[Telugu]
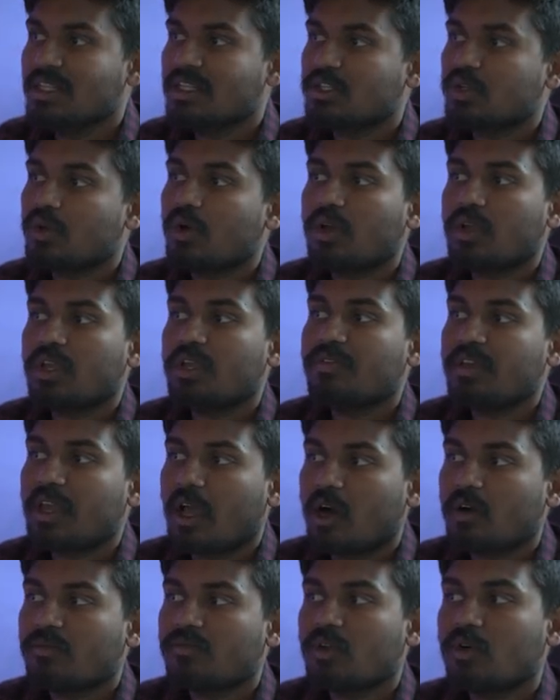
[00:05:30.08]
సో ఇవి
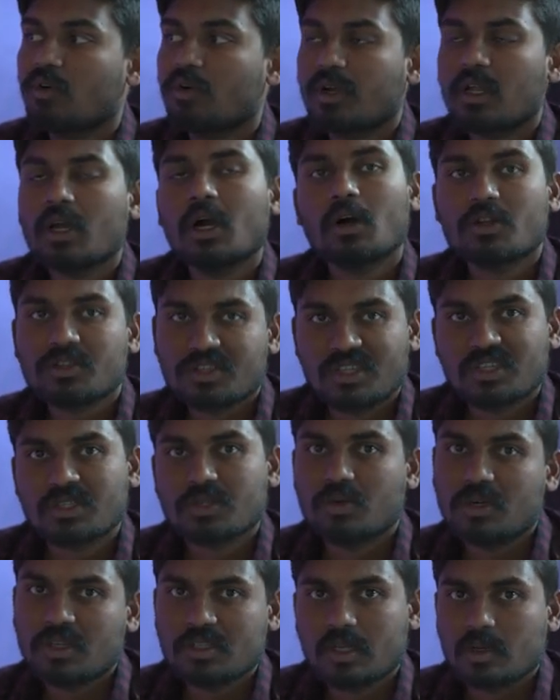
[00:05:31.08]
ఆఫ్లో ఉంటే ఆన్
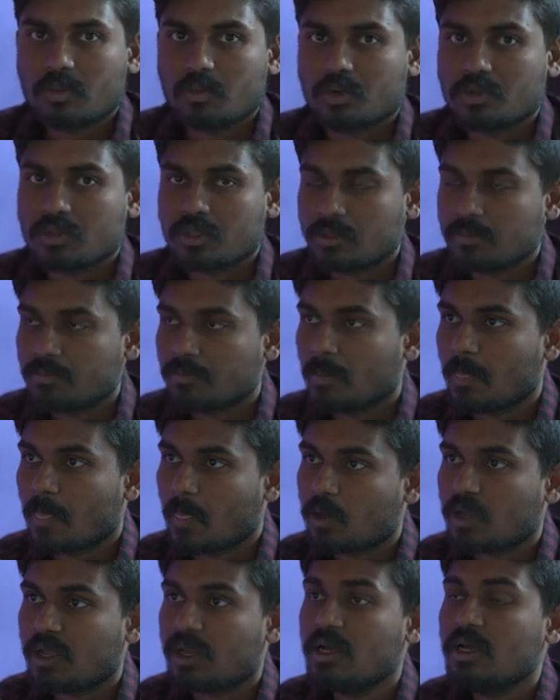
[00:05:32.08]
చేసుకుంటే సరిపోద్ది
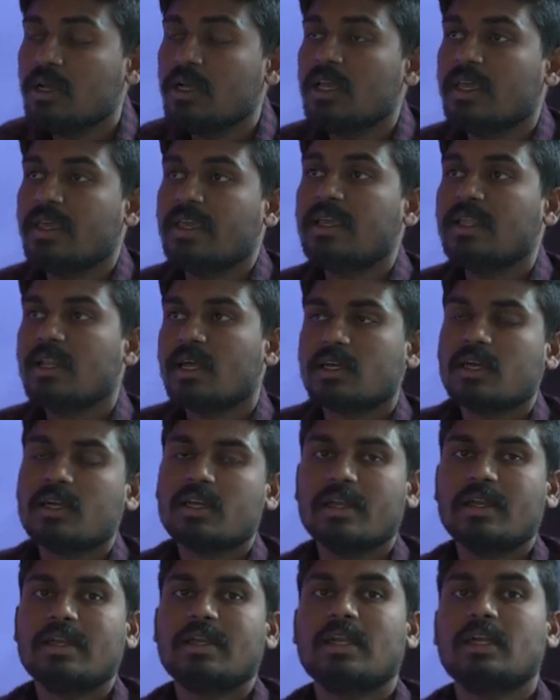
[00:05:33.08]
ఓకేనా ఈ
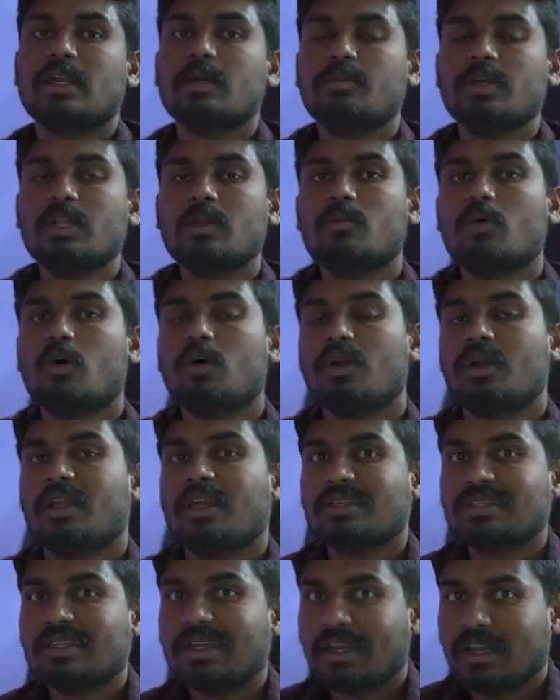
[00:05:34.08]
రకంగా ఏంటంటే మీరు
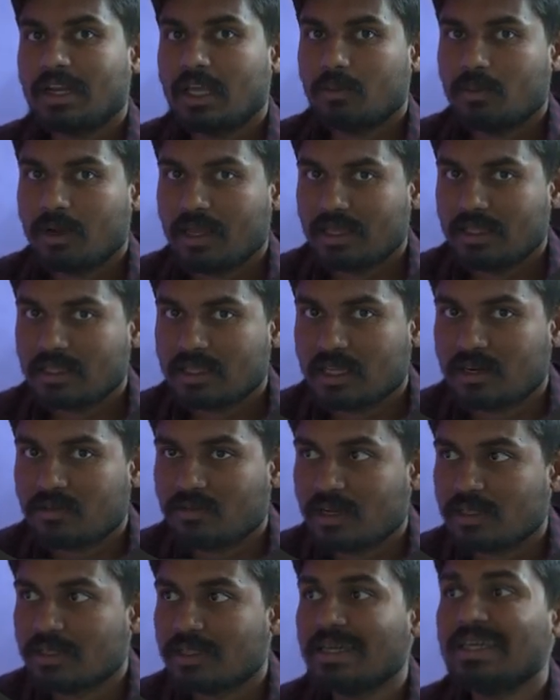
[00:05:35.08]
మానిటేషన్ ఎనేబుల్ అయిన
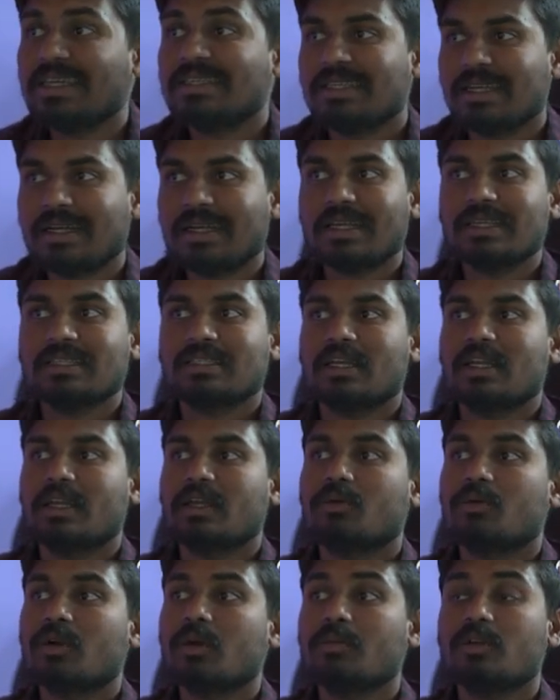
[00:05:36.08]
తర్వాత ఈ సెట్టింగ్స్ అన్నీ
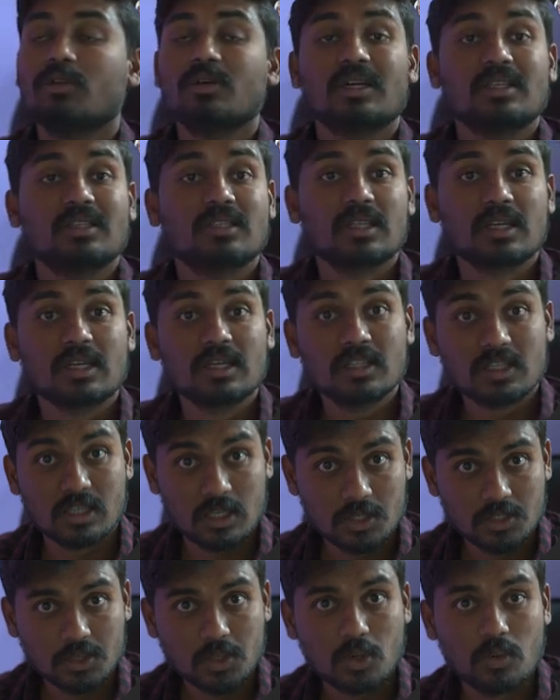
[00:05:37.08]
కూడా మీరు ఖచ్చితంగా
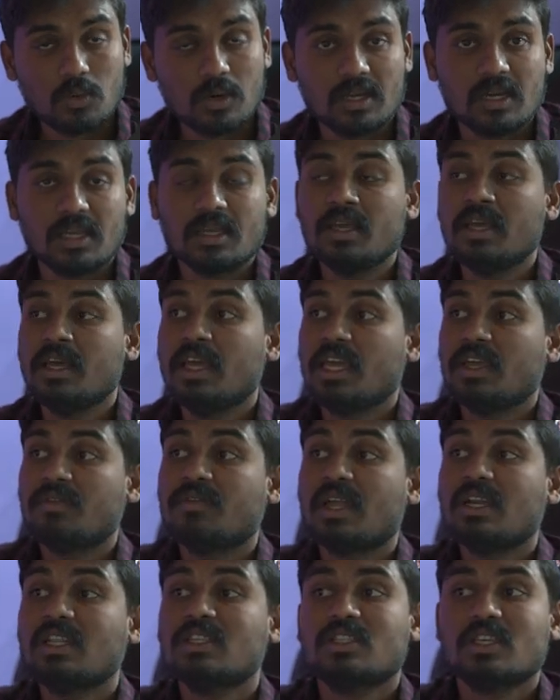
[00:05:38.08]
చేసుకోవాలి
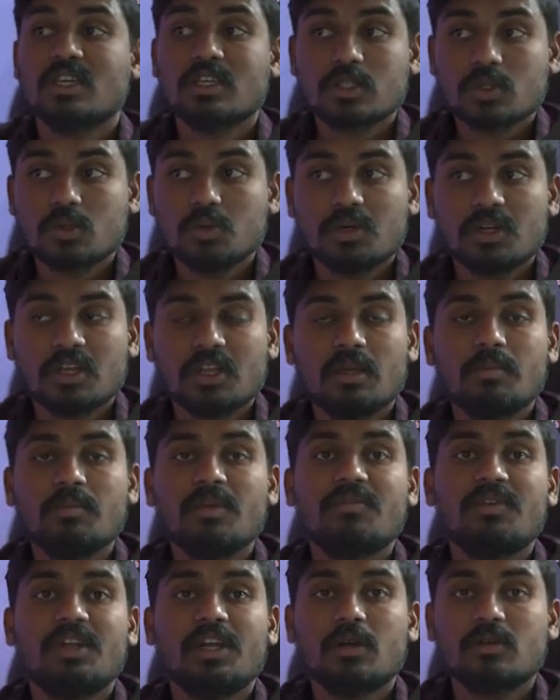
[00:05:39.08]
ఇవన్నీ చేసుకుంటేనే మీ
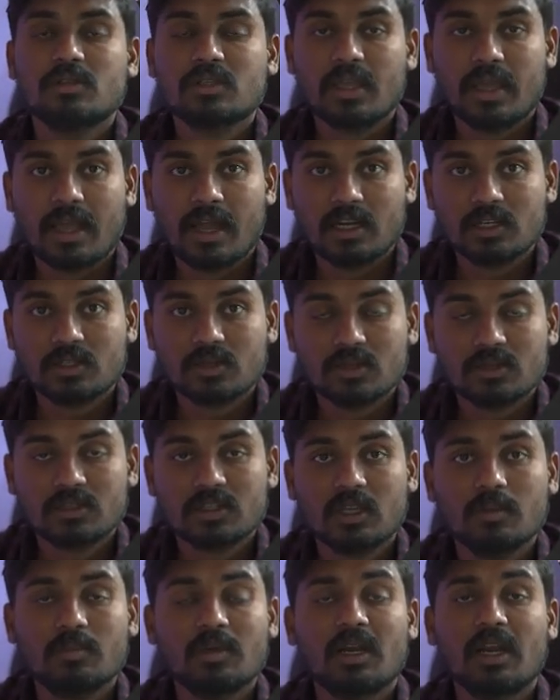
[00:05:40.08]
వీడియోస్కి యాడ్స్
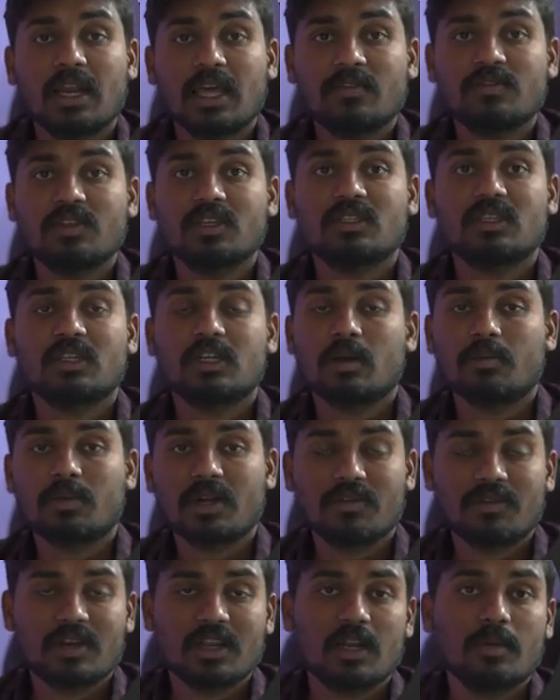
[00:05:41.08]
వస్తాయి మీరు లైవ్
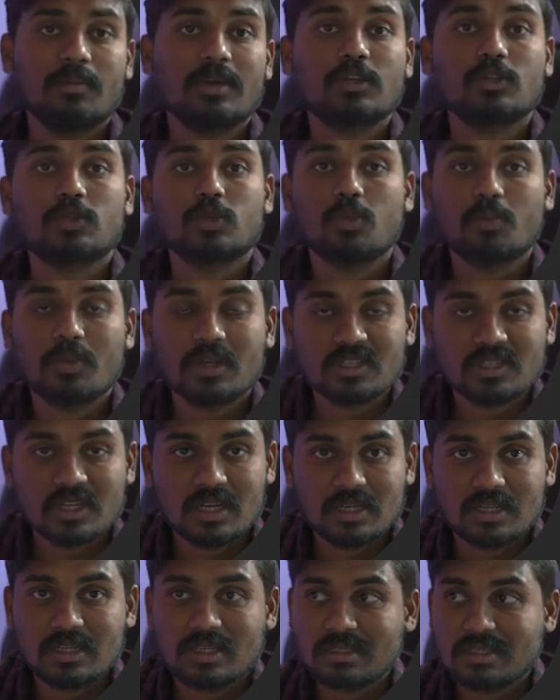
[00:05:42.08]
చేసేటప్పుడు ఎవరైనా మీకు సూపర్
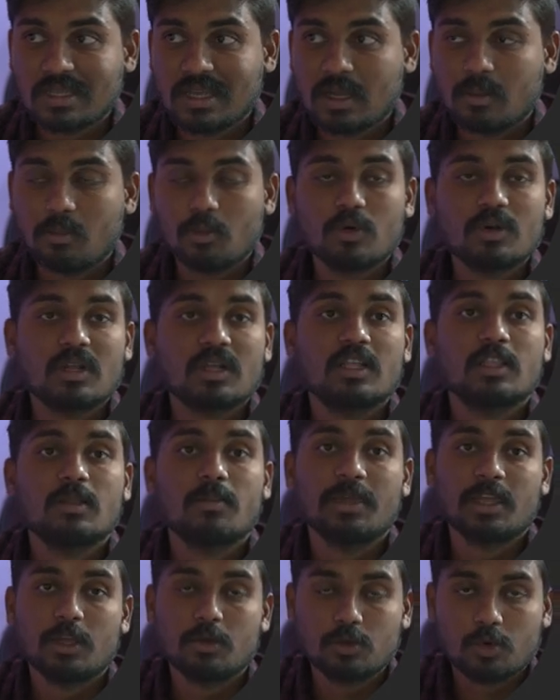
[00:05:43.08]
చాట్ చేస్తే అమౌంట్ అనేది
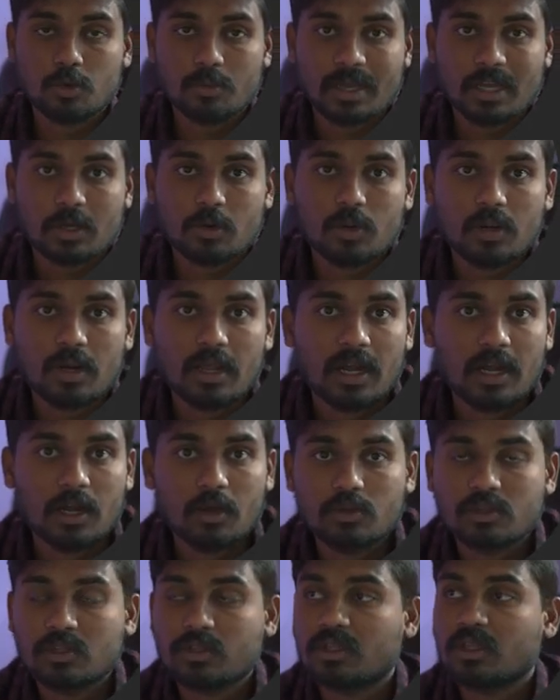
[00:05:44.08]
మీ యూట్యూబ్ అకౌంట్లో యాడ్
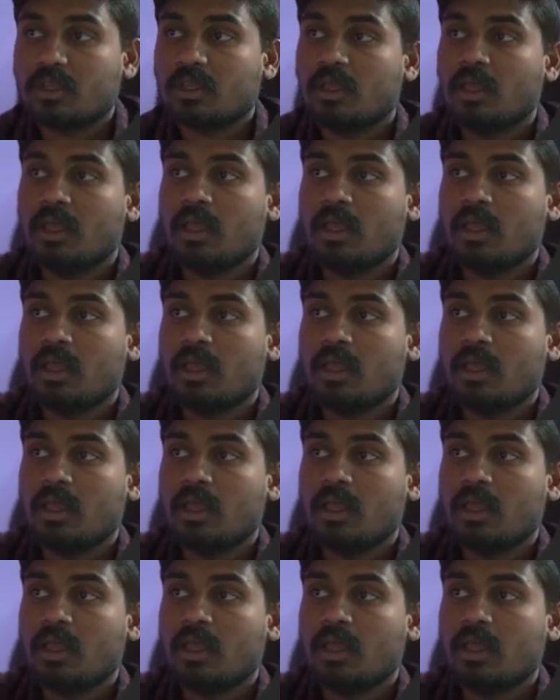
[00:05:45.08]
అవుతుంది